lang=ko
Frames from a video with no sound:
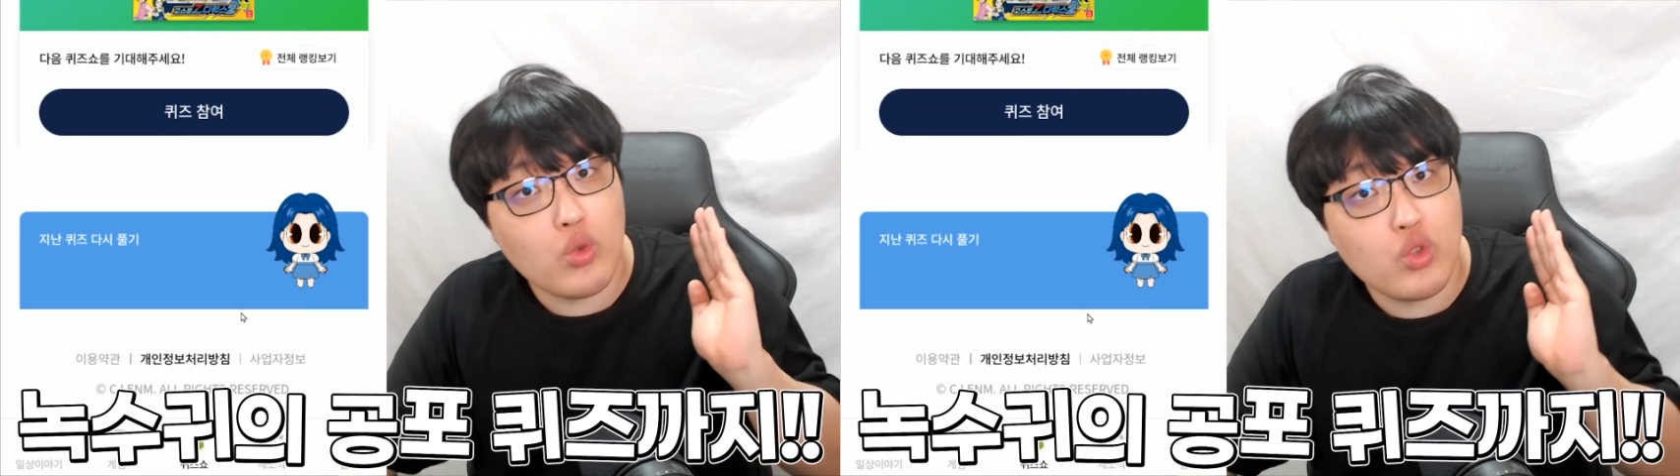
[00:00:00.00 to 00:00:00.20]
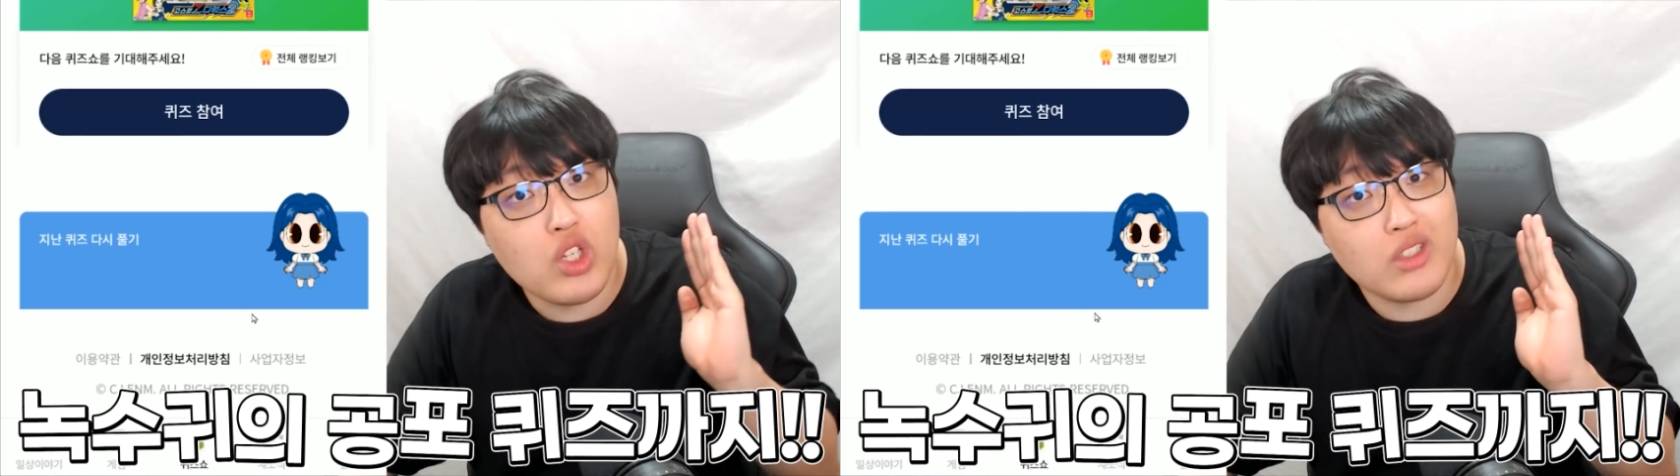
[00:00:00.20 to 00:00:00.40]

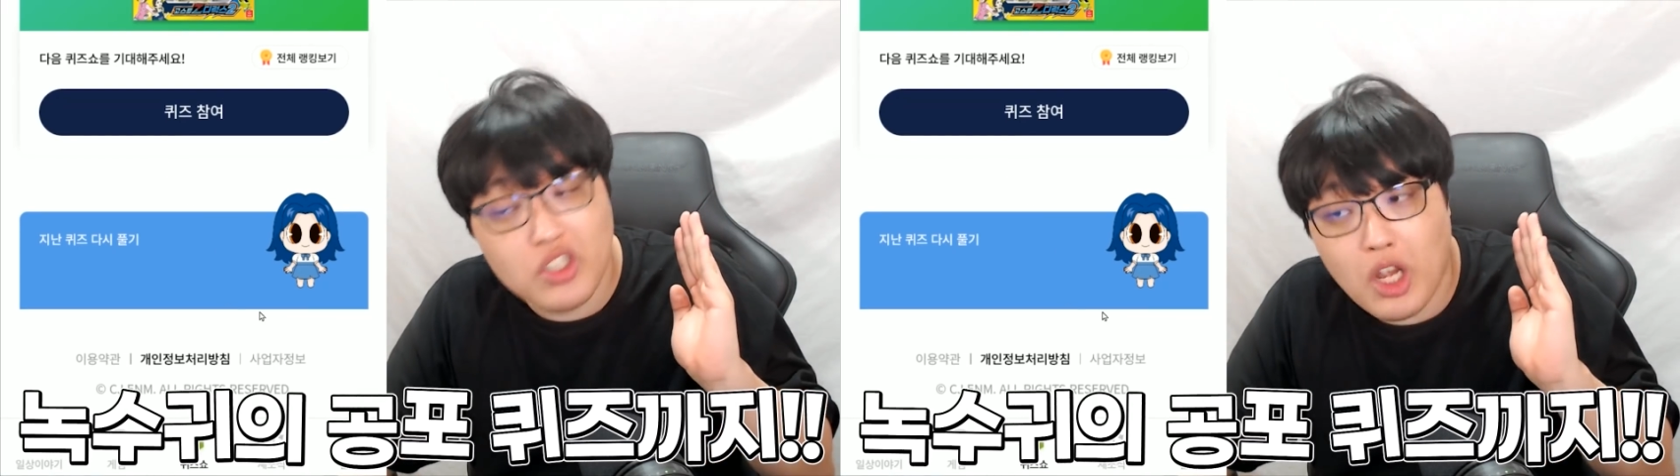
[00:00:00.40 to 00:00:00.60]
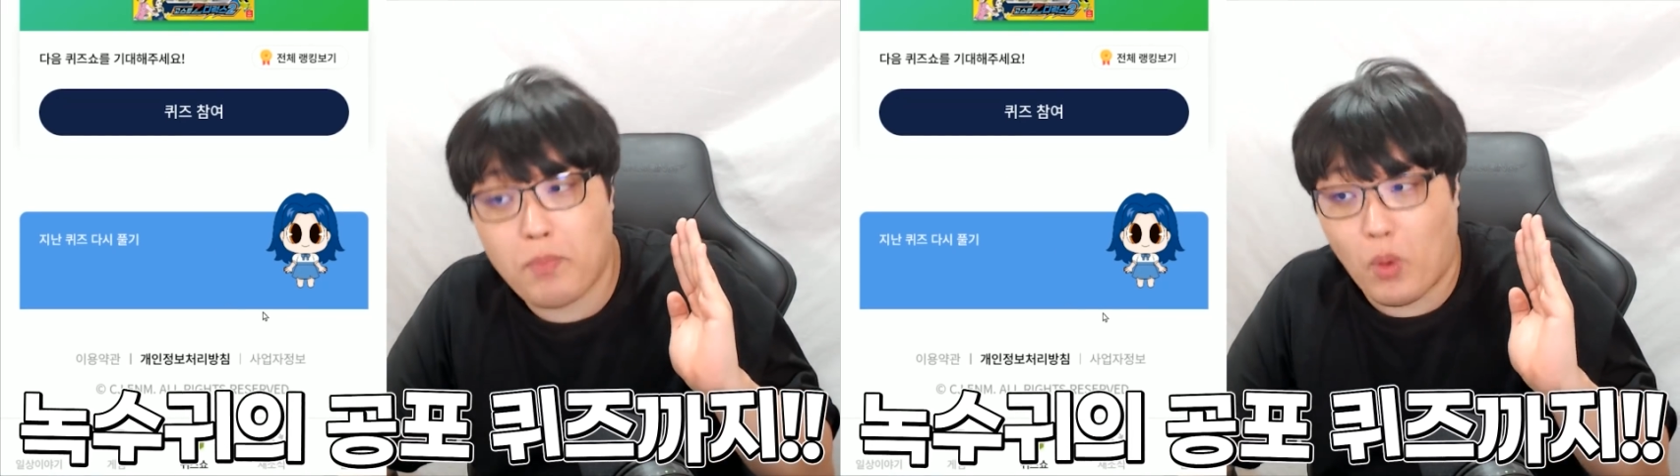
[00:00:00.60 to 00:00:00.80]
퀴즈가
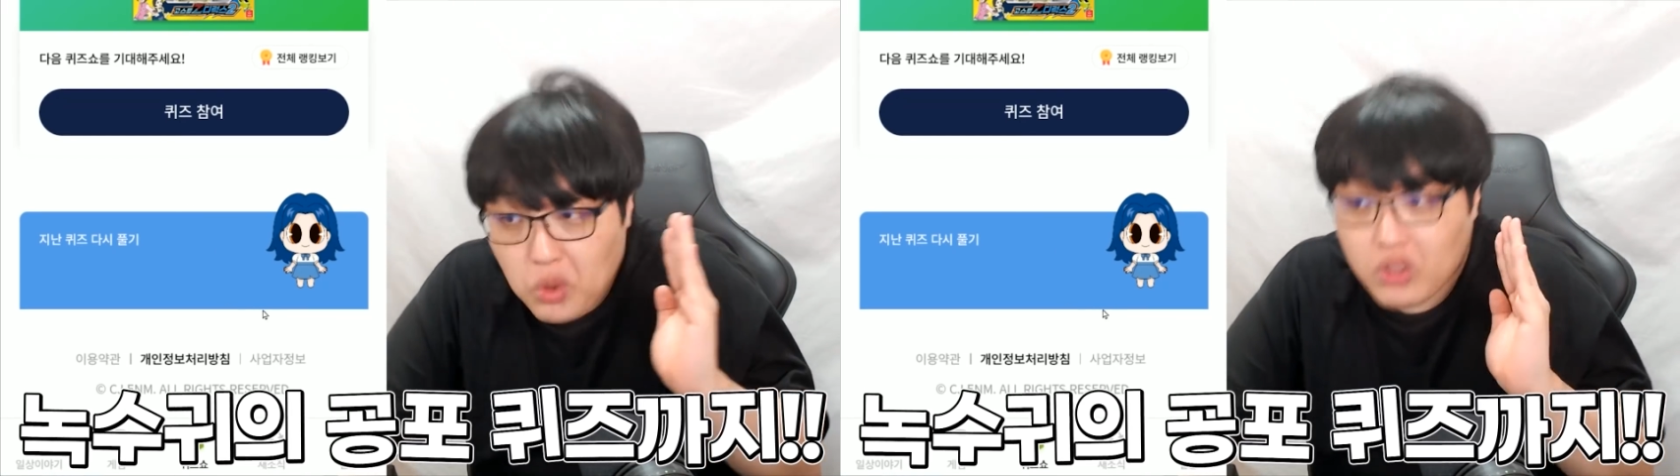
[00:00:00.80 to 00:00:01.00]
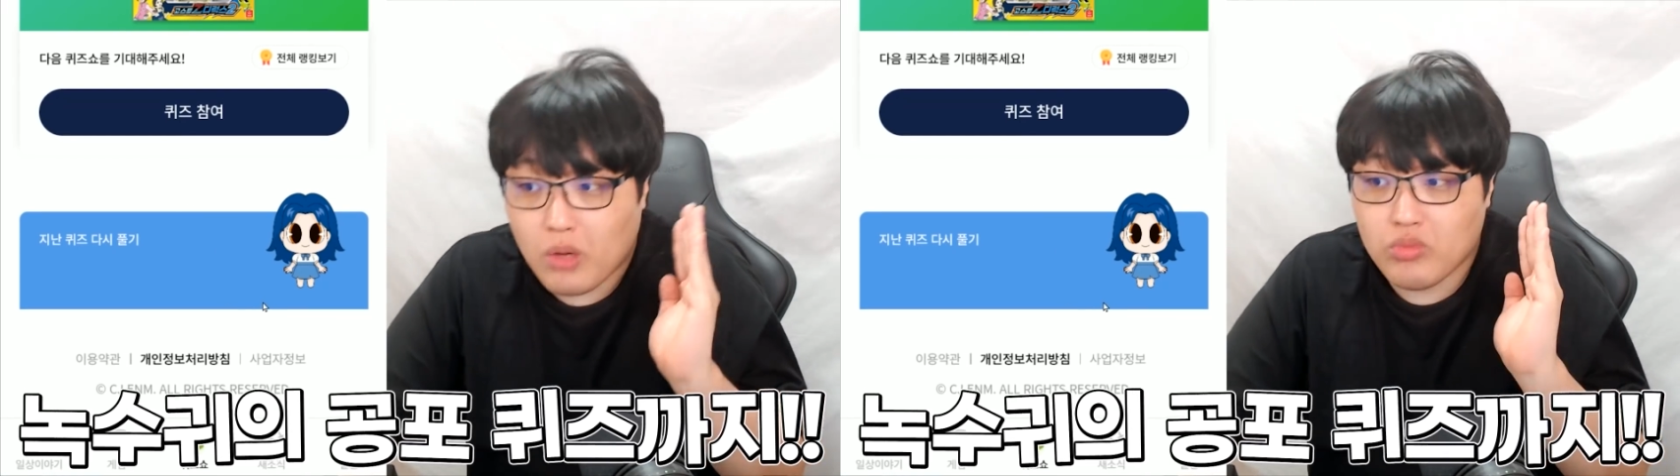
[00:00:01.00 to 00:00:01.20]
등장해
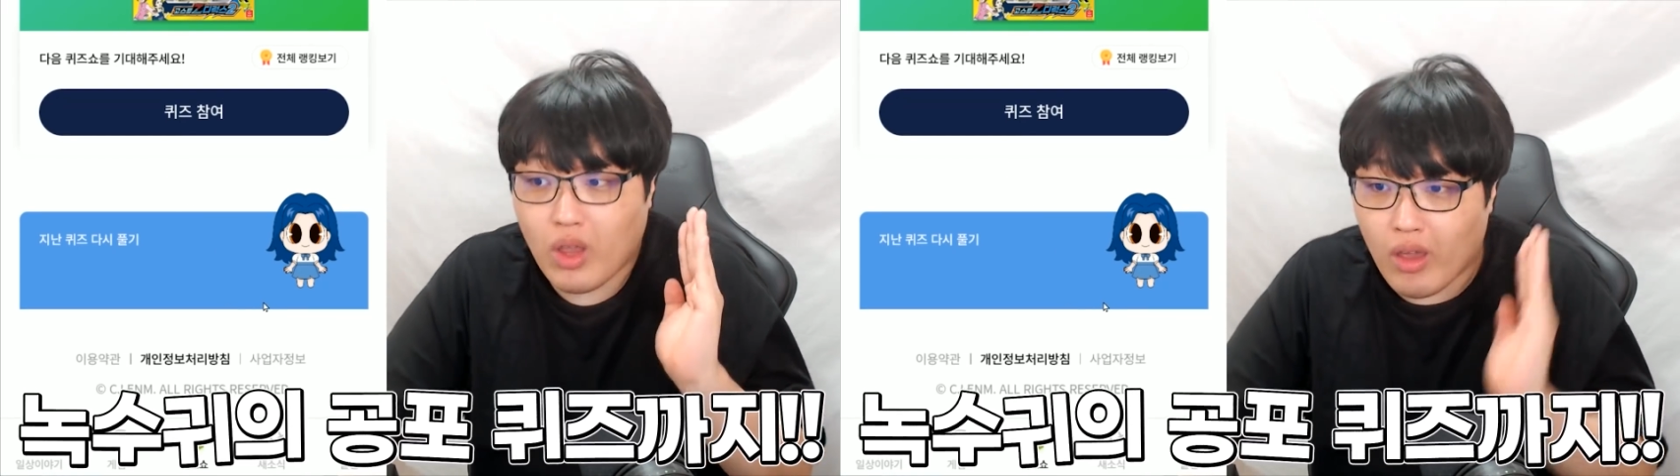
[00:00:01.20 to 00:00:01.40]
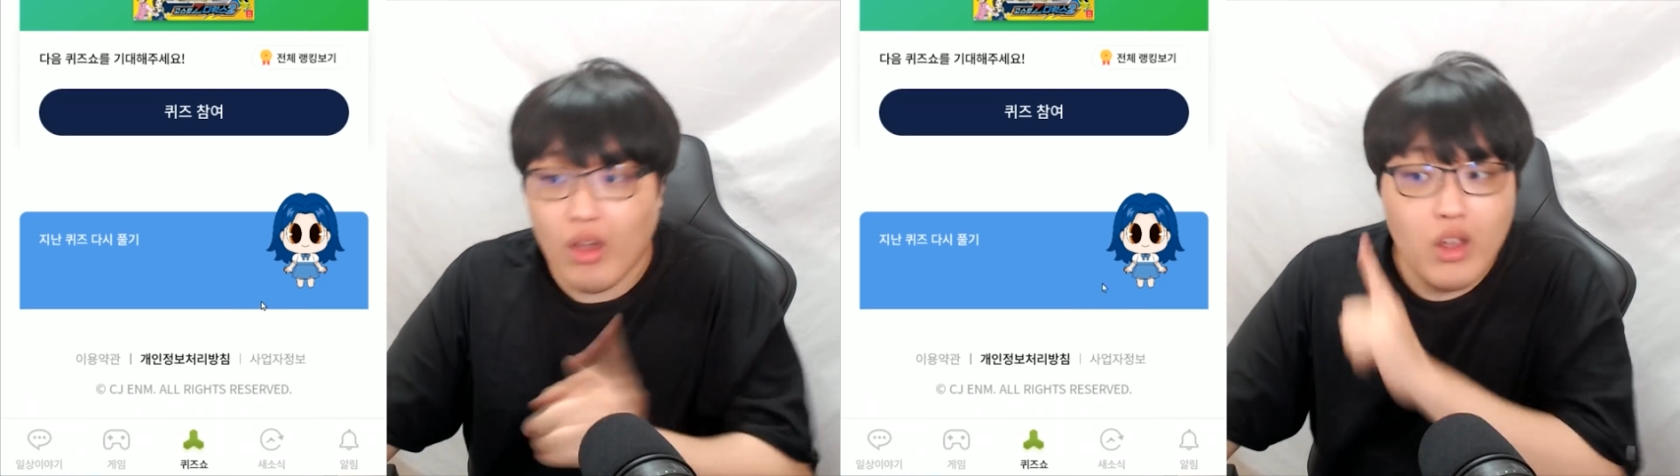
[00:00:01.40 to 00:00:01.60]
버렸기
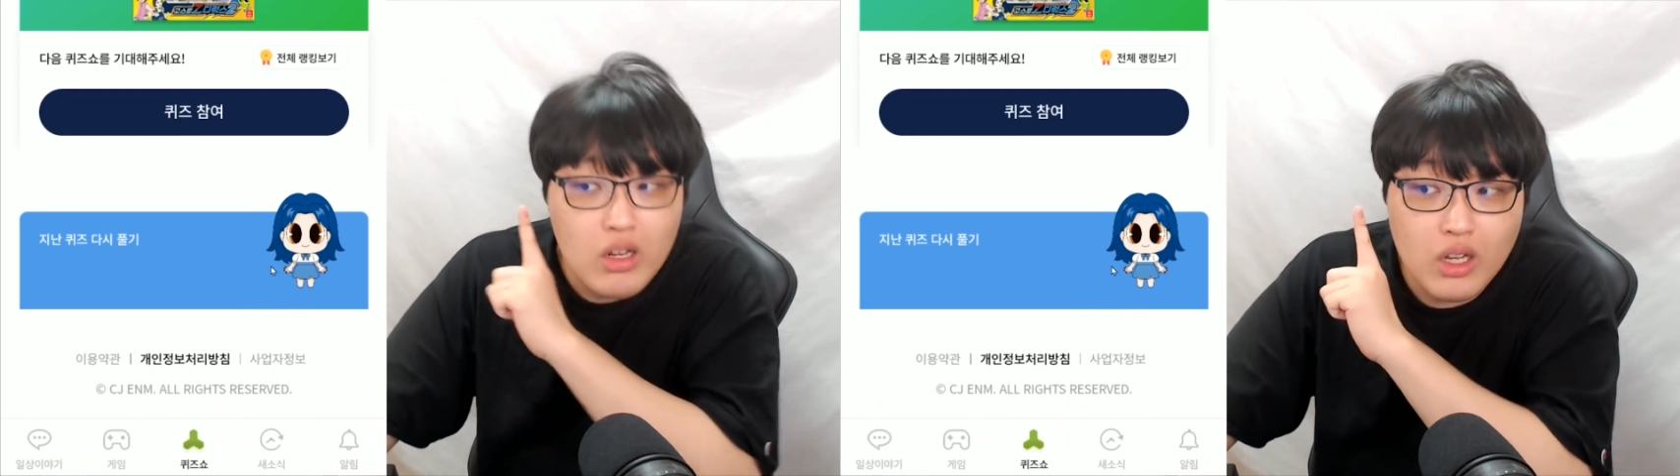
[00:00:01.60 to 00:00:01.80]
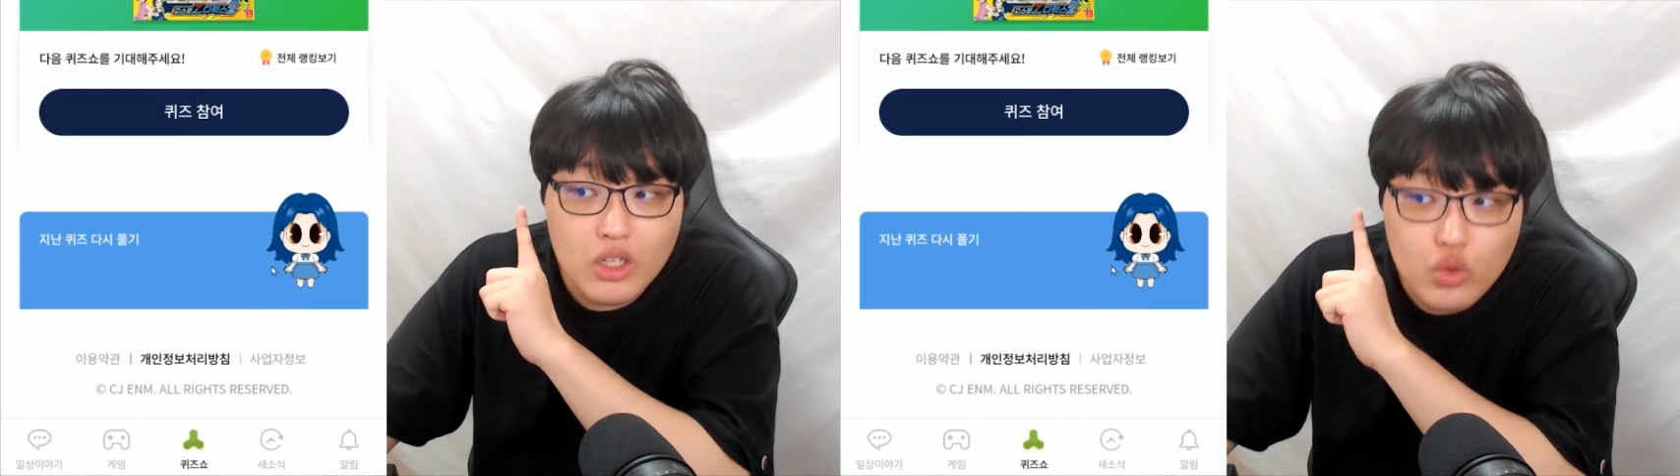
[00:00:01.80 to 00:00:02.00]
때문에
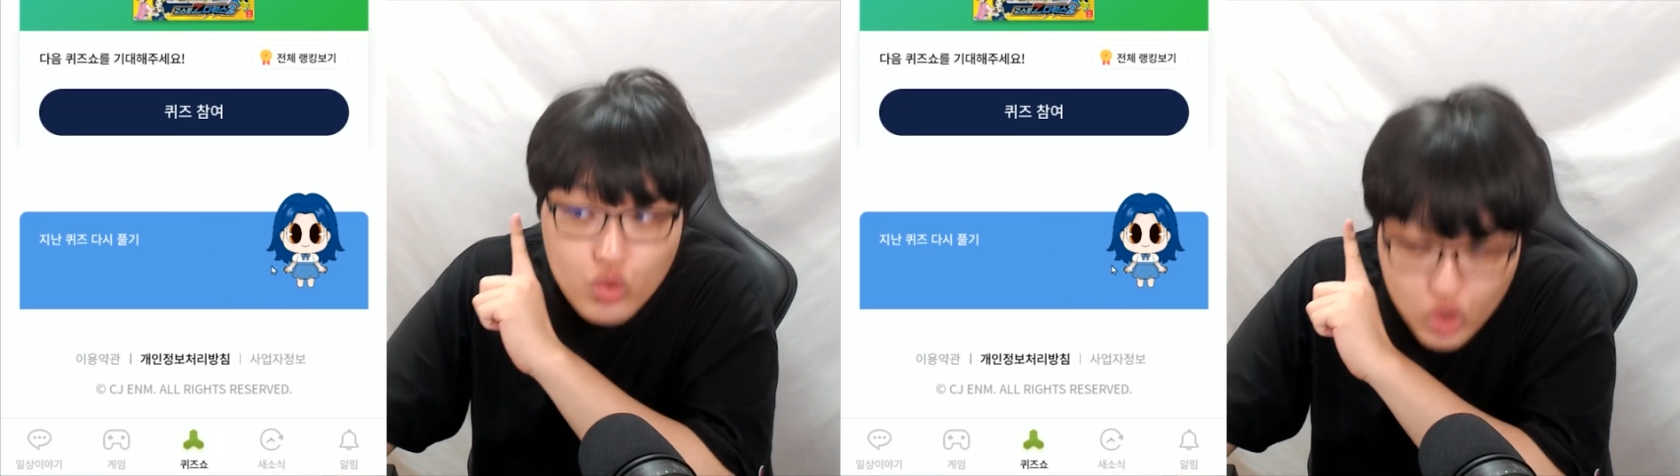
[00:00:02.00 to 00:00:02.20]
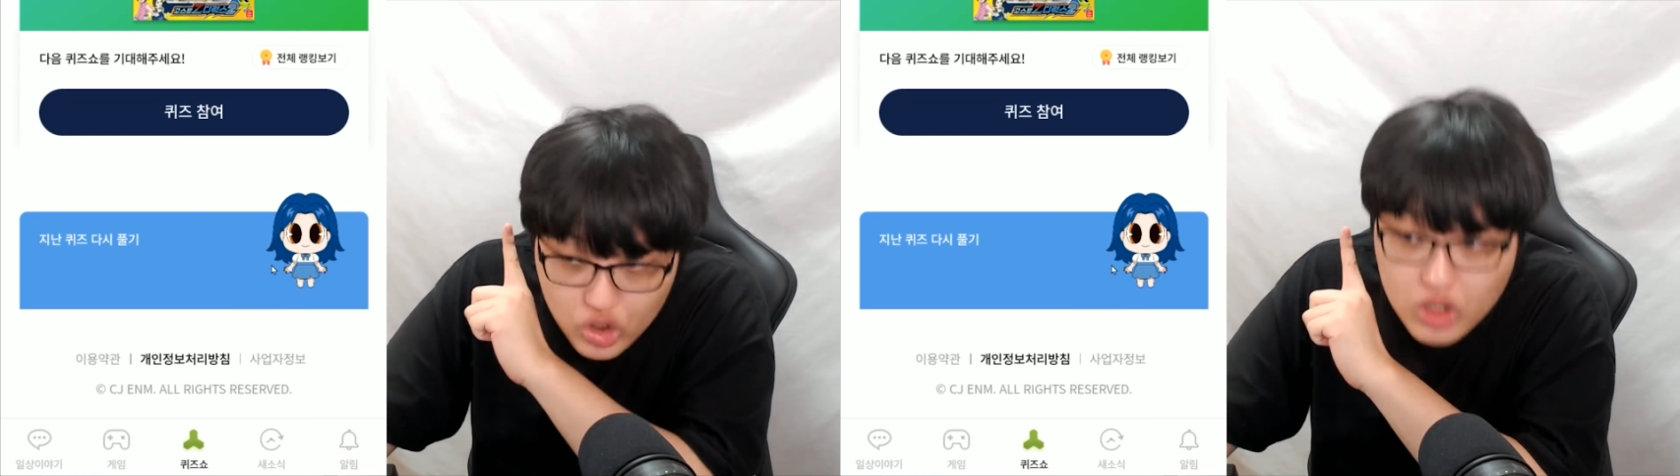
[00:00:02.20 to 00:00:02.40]
일단 이 퀴즈